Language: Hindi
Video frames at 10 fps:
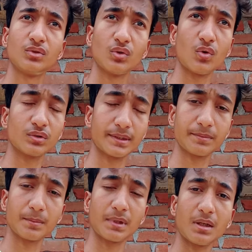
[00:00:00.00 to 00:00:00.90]
तो
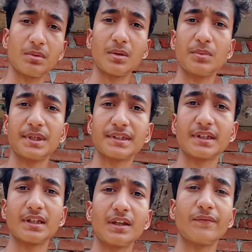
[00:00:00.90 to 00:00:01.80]
सबसे पहले अभी हम रेस्ट
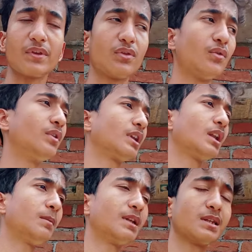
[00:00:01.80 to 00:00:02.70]
करेंगे फिर दोहर
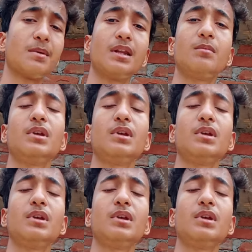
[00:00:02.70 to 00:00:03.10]
की नमाज़ के बाद